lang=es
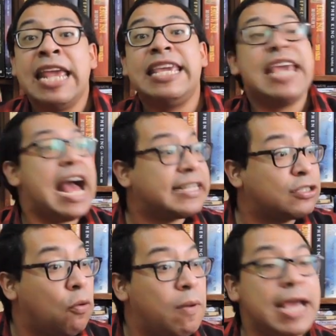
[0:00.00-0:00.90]
y a
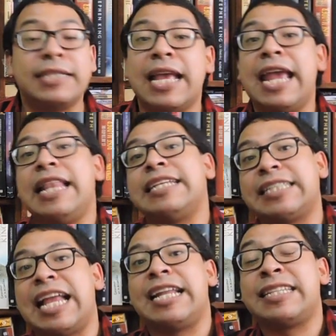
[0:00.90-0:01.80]
su vez él
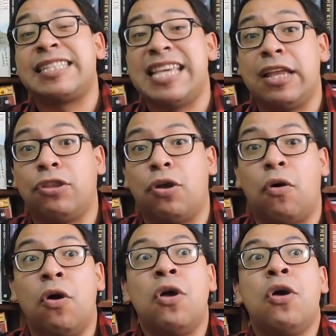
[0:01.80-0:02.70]
estar
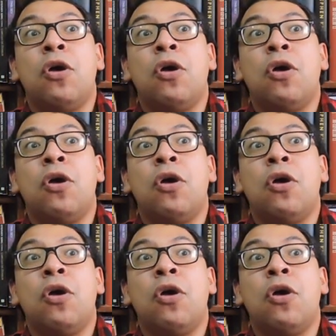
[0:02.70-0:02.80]
siendo